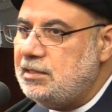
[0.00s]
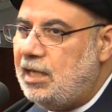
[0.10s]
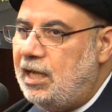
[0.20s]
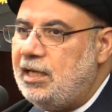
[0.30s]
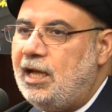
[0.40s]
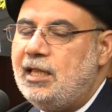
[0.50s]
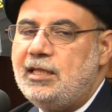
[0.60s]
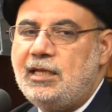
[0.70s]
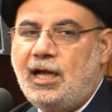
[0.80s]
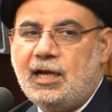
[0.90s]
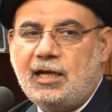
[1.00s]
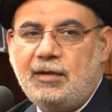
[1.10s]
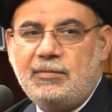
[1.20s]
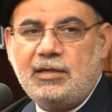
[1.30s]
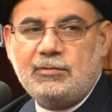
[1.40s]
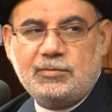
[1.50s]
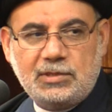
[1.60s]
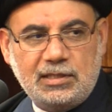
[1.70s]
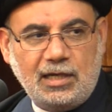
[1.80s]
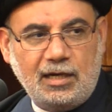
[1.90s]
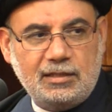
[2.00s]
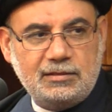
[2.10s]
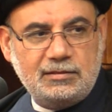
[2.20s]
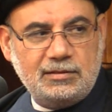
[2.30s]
على هذه الأحكام المبتدعة